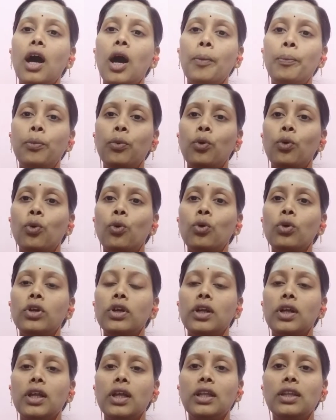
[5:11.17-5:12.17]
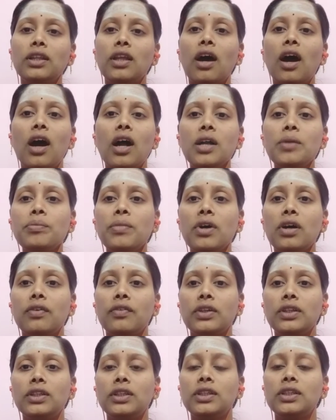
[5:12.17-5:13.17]
அப்போது இந்த ஆன்மா
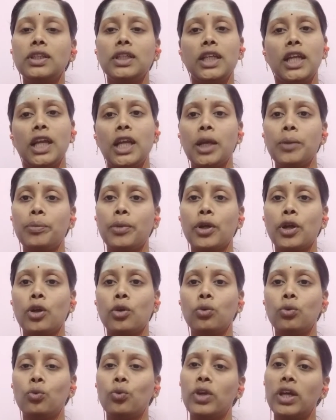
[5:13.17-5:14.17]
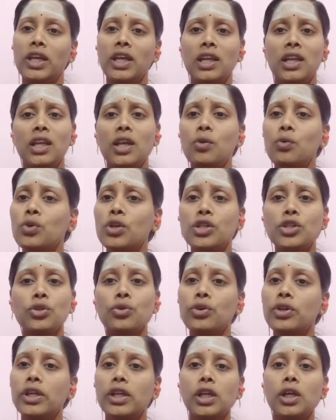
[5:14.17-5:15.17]
வந்து நிலை பெறணும் உலகிலேயே உழன்று
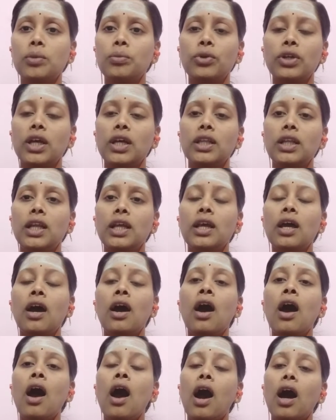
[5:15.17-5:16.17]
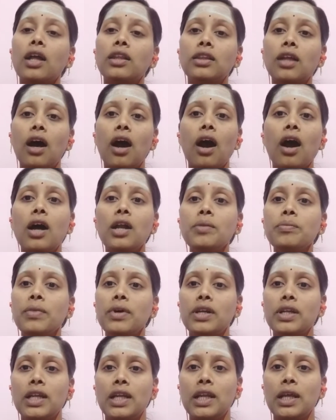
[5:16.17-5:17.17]
கொண்டு இருக்க முடியாது இல்லையா அந்த ஆன்மா
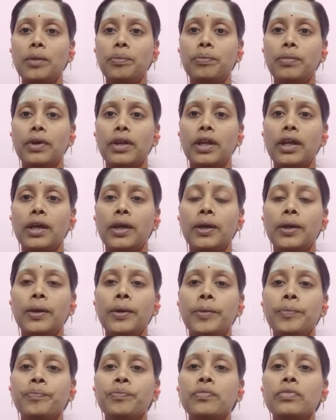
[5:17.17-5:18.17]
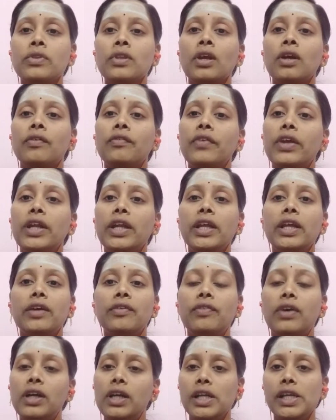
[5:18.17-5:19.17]
நிலை பெற வேண்டிய
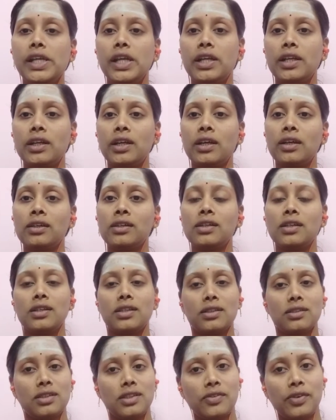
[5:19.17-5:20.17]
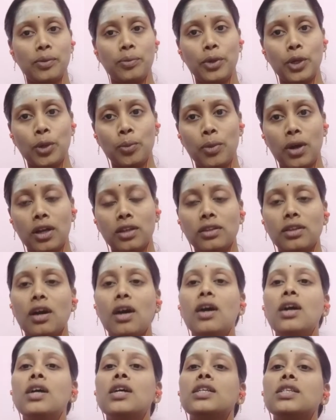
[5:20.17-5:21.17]
வழி என்ன சிவபெருமான்
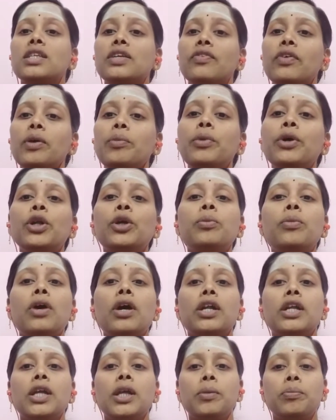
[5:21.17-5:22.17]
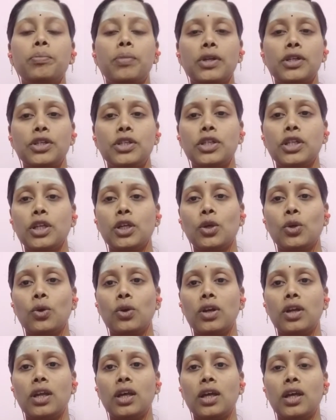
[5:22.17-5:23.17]
தான் சிவபெருமானை பற்றி
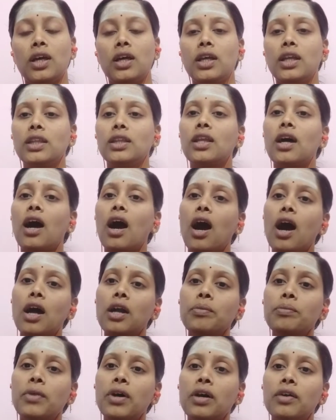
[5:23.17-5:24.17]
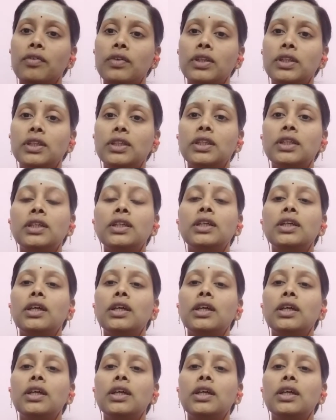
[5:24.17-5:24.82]
கொள்ள இந்த ஆன்மா வந்து